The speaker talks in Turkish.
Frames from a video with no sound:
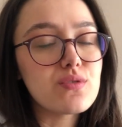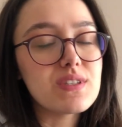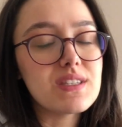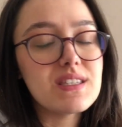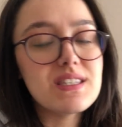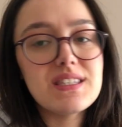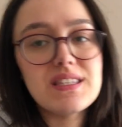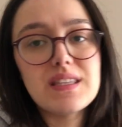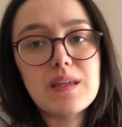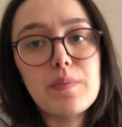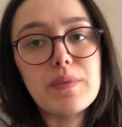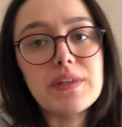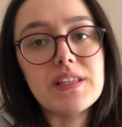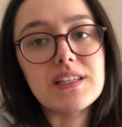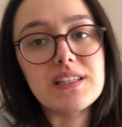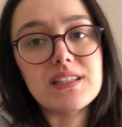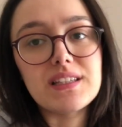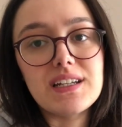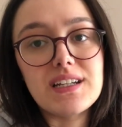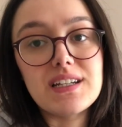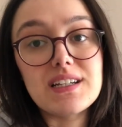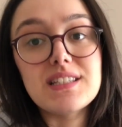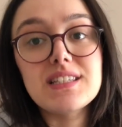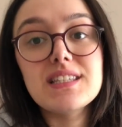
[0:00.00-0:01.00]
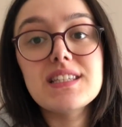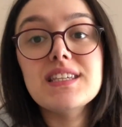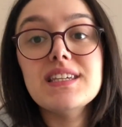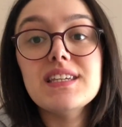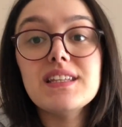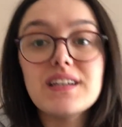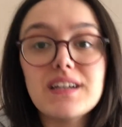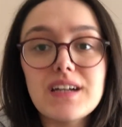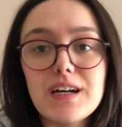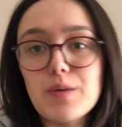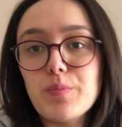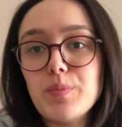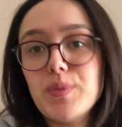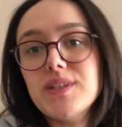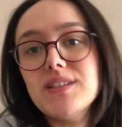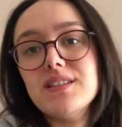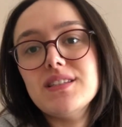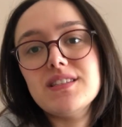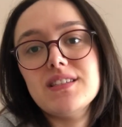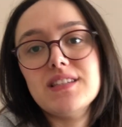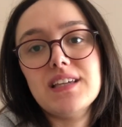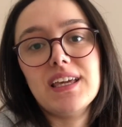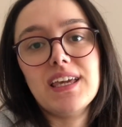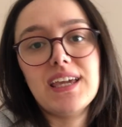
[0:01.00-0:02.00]
İstemediklerinizi yine
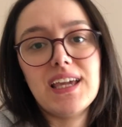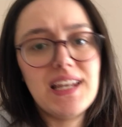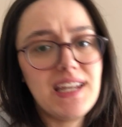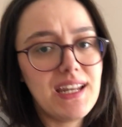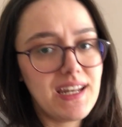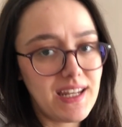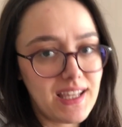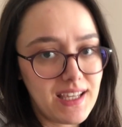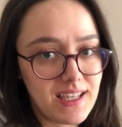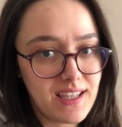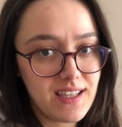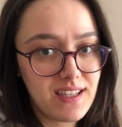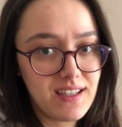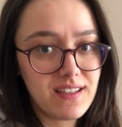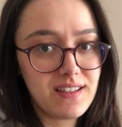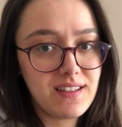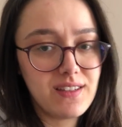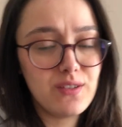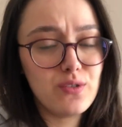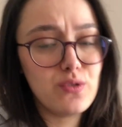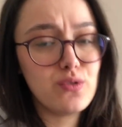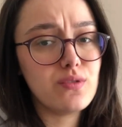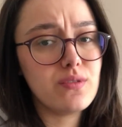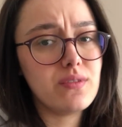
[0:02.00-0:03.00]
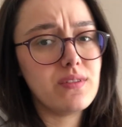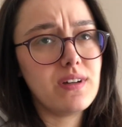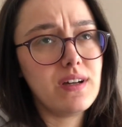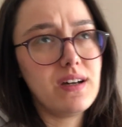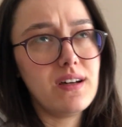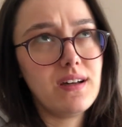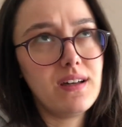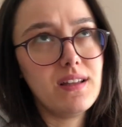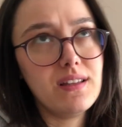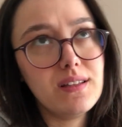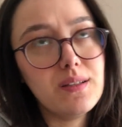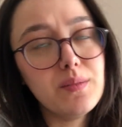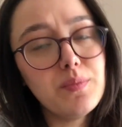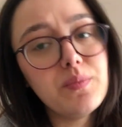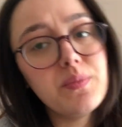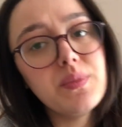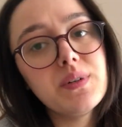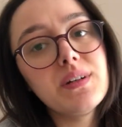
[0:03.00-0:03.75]
kapınıza gelerek alıp